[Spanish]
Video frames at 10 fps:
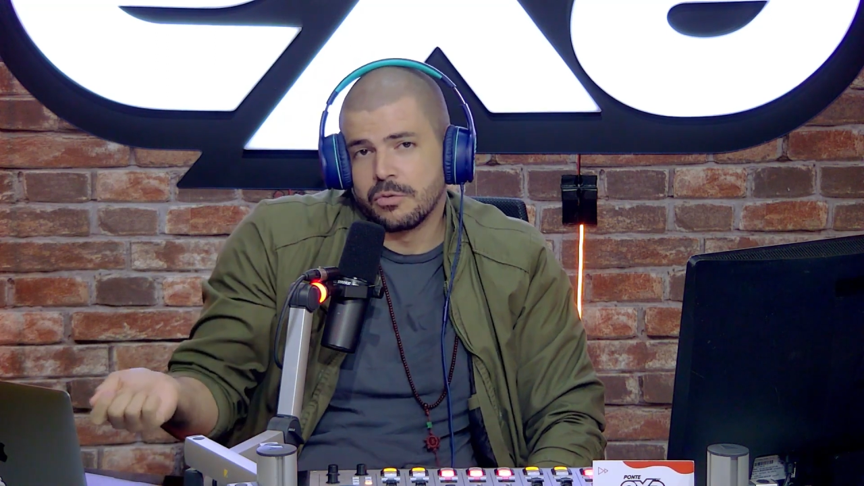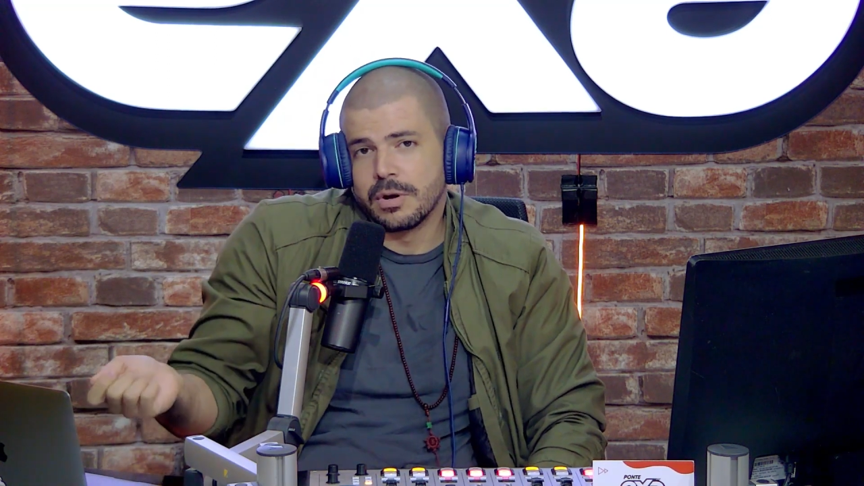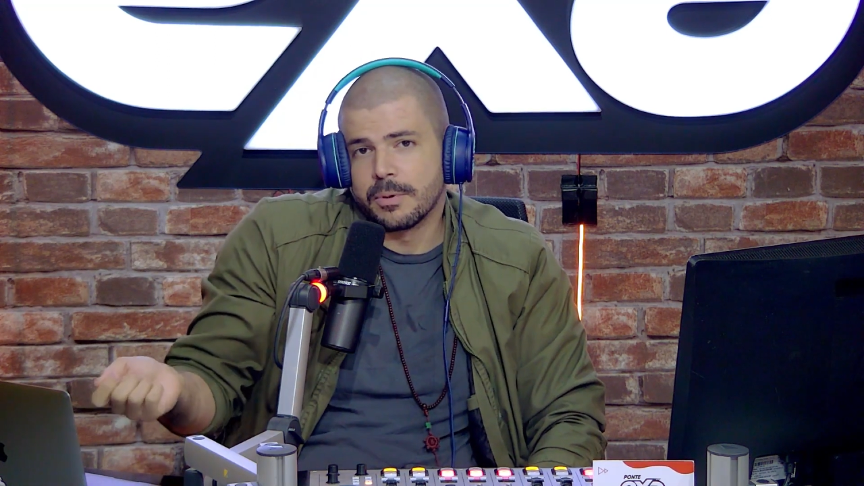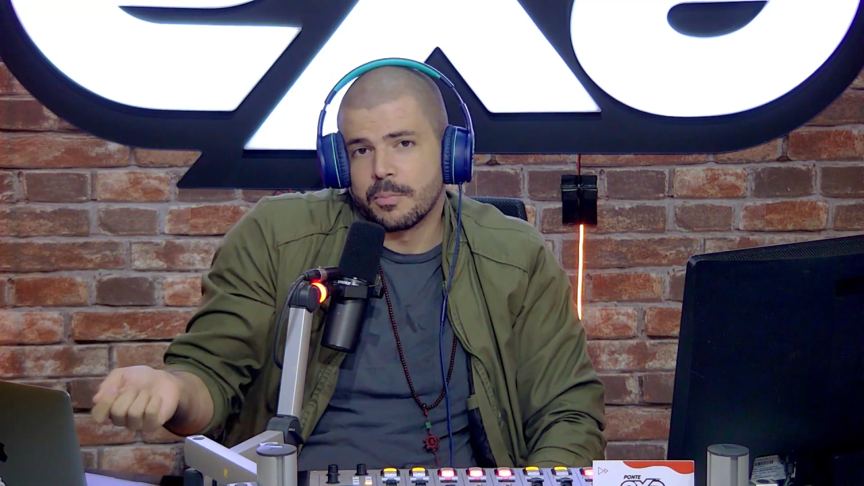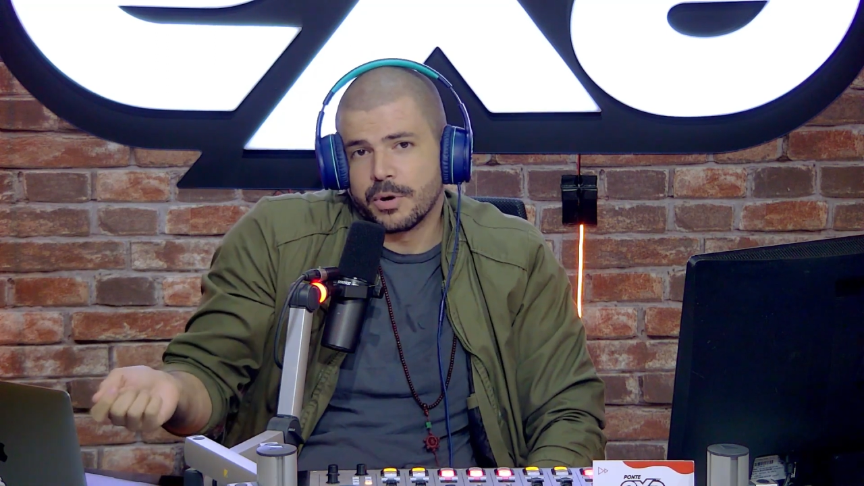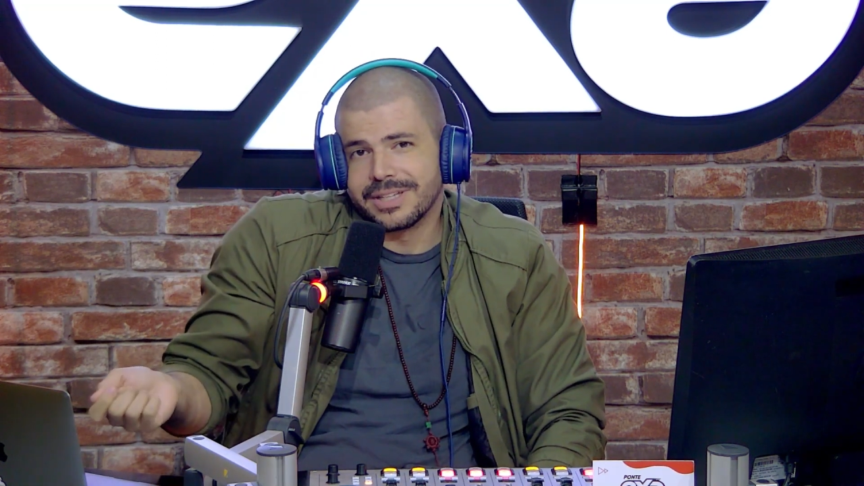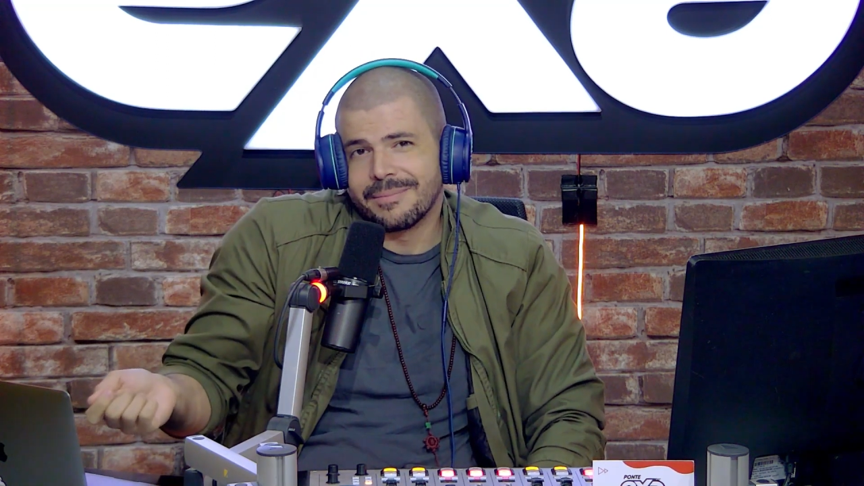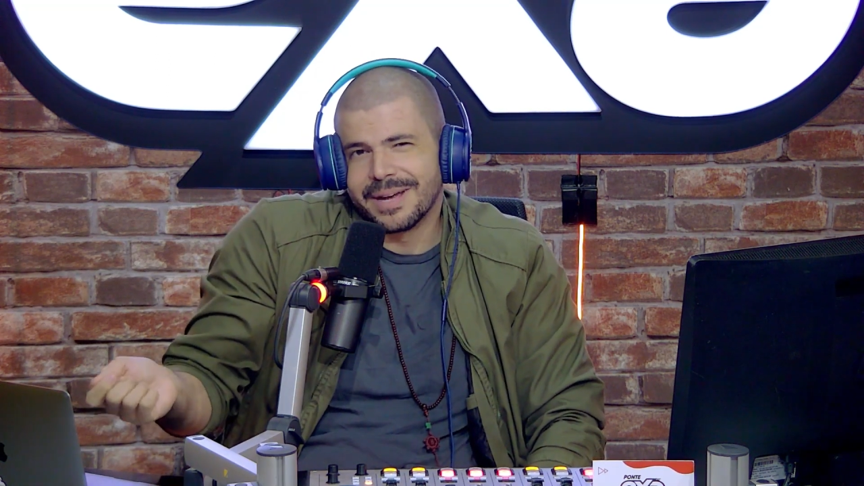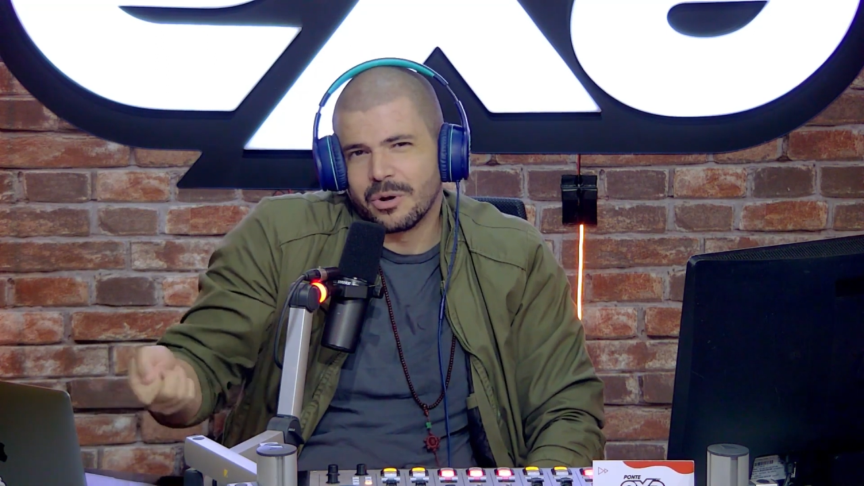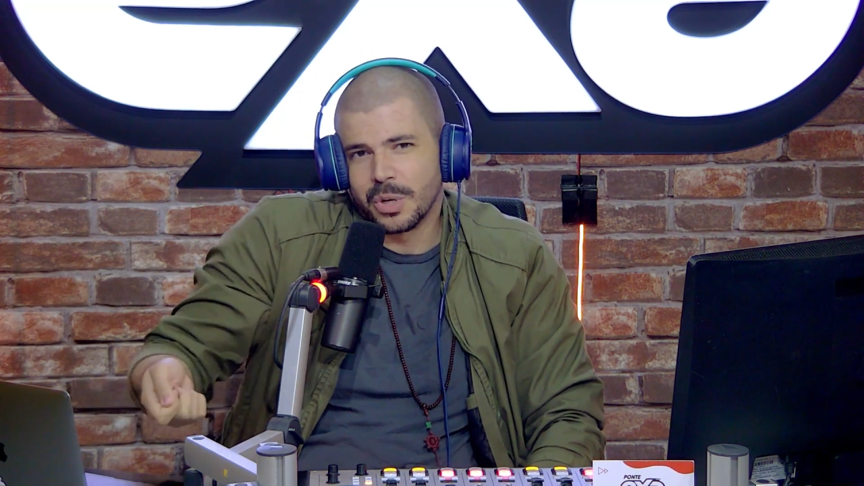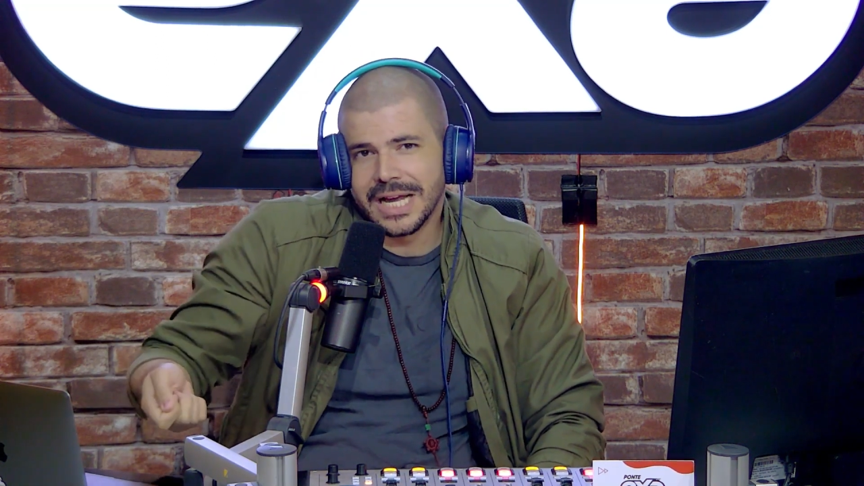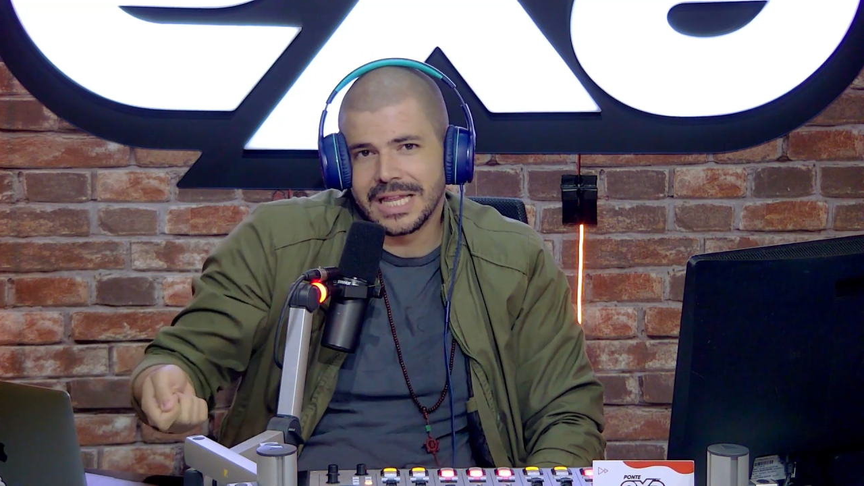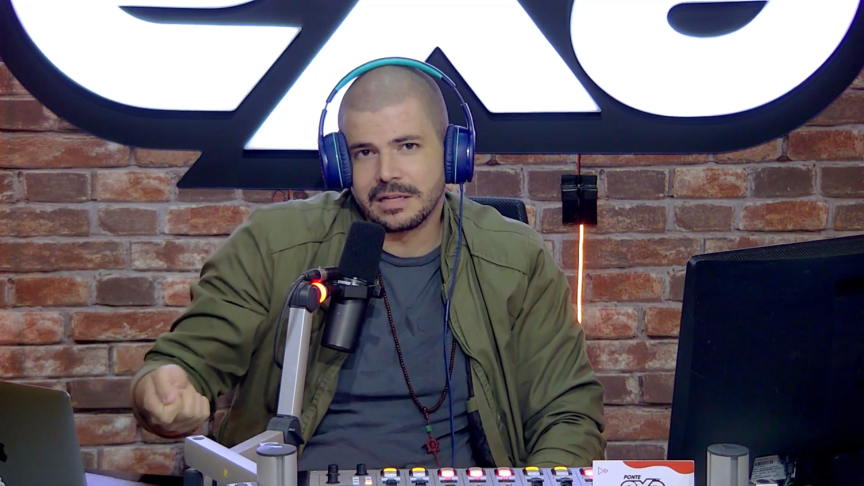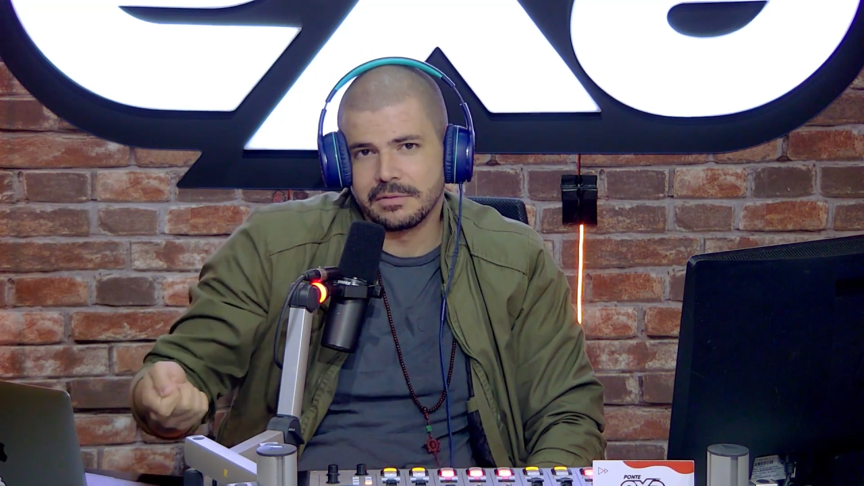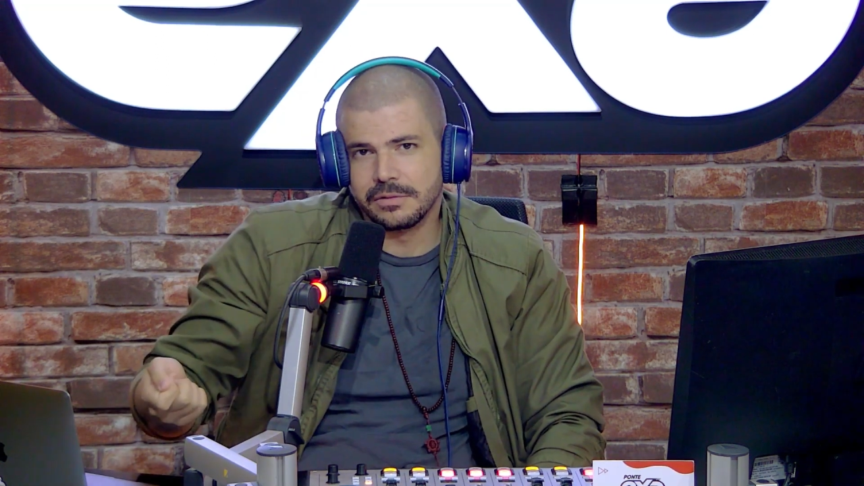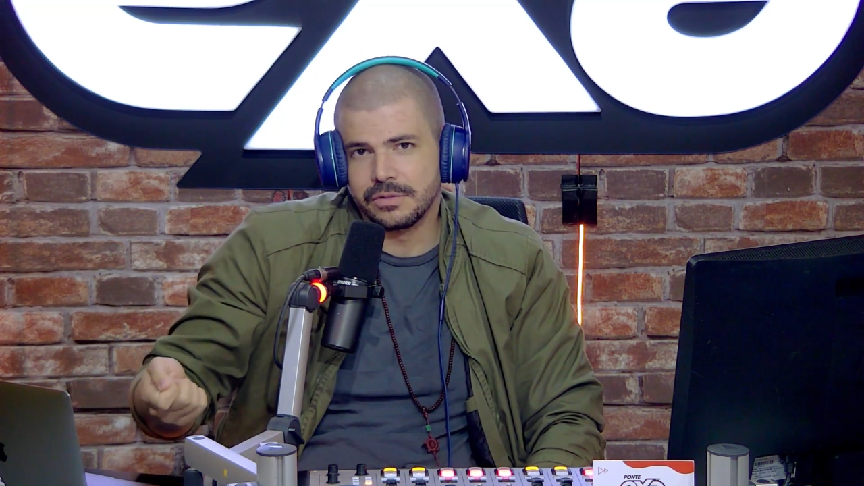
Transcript: una propuesta mejorada.